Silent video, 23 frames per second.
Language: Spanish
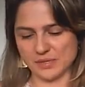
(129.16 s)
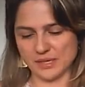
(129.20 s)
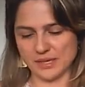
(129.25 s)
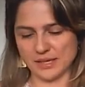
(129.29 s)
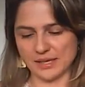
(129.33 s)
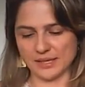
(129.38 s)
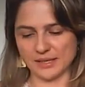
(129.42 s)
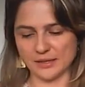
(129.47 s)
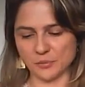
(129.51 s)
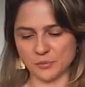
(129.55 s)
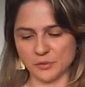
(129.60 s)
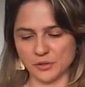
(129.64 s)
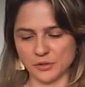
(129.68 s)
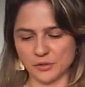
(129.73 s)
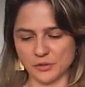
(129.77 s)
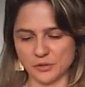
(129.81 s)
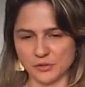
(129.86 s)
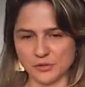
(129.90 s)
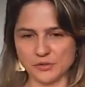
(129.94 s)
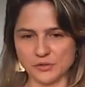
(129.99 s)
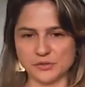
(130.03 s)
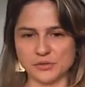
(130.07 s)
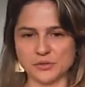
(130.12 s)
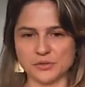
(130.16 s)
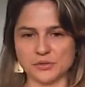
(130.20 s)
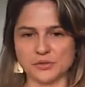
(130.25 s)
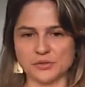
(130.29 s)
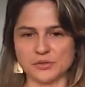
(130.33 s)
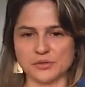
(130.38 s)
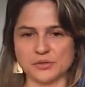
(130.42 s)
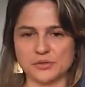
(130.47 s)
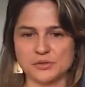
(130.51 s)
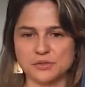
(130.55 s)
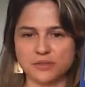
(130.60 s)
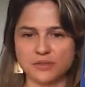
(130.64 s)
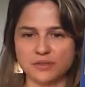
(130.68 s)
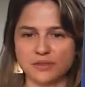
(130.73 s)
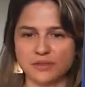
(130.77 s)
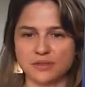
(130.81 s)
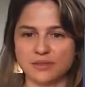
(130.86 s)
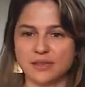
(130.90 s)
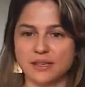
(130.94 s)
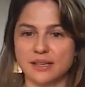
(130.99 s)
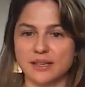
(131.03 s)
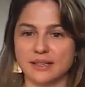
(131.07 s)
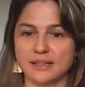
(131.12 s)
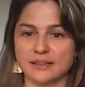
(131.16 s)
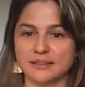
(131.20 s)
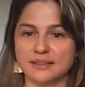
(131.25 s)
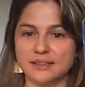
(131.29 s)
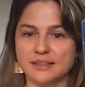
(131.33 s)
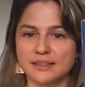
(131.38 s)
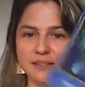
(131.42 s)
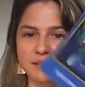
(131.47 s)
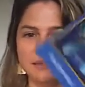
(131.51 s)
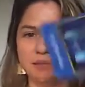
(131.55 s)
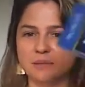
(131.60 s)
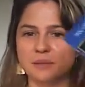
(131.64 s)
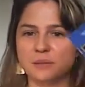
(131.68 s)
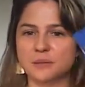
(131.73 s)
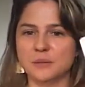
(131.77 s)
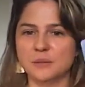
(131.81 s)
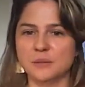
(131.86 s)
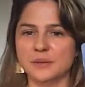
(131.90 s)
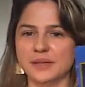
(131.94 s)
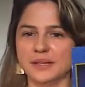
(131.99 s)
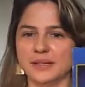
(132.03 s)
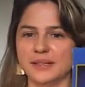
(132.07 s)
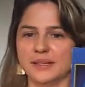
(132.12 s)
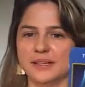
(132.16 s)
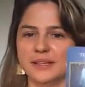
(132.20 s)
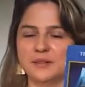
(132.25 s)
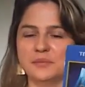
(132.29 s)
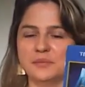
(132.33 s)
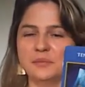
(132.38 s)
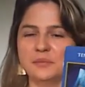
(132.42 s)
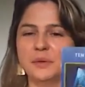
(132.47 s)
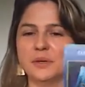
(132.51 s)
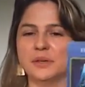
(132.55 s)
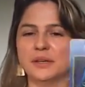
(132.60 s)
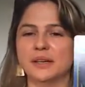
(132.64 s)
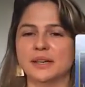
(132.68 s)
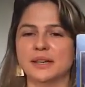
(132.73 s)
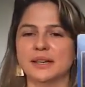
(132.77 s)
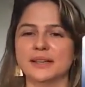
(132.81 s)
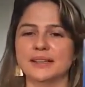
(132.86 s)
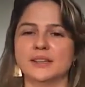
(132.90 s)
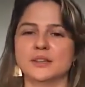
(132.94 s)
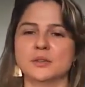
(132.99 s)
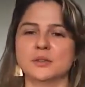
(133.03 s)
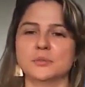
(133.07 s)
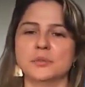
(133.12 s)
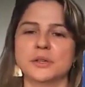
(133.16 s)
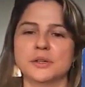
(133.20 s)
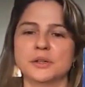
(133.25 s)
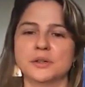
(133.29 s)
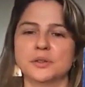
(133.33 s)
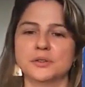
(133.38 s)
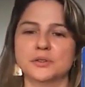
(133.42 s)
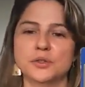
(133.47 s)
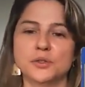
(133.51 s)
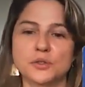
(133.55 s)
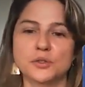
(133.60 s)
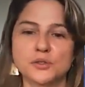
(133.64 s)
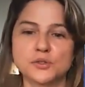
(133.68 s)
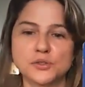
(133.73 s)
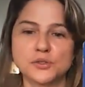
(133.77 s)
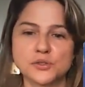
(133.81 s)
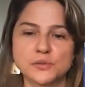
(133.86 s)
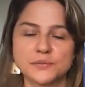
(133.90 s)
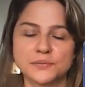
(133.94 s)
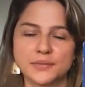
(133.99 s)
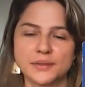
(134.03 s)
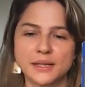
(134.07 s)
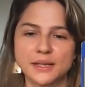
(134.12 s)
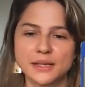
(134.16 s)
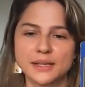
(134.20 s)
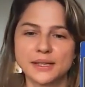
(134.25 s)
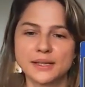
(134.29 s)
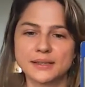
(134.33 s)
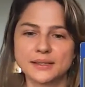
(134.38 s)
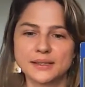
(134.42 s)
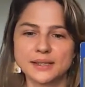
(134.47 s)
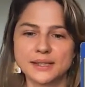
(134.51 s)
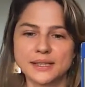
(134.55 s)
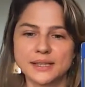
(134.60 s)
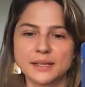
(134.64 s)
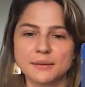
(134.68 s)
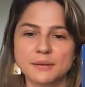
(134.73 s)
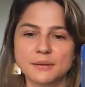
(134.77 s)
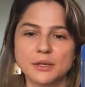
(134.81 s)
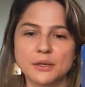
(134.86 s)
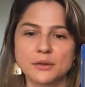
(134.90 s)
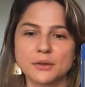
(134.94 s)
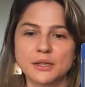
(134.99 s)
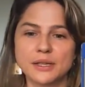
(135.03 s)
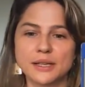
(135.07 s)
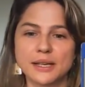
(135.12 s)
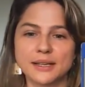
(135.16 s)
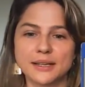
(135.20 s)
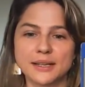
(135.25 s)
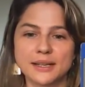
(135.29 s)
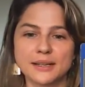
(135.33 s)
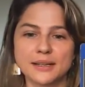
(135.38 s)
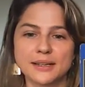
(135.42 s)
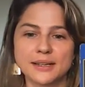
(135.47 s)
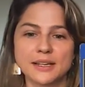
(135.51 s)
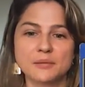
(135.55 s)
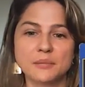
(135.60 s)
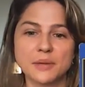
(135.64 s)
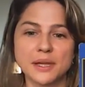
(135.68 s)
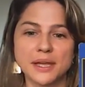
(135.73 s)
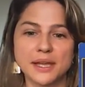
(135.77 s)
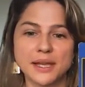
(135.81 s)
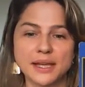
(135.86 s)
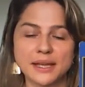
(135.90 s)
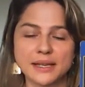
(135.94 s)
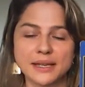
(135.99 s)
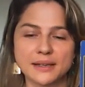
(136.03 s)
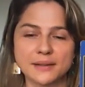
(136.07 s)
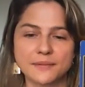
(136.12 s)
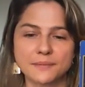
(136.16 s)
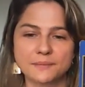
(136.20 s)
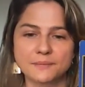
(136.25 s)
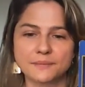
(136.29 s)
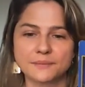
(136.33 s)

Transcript: la número 2. está. Bueno, la carta número 2 tiene que ver con el arcángel Miguel.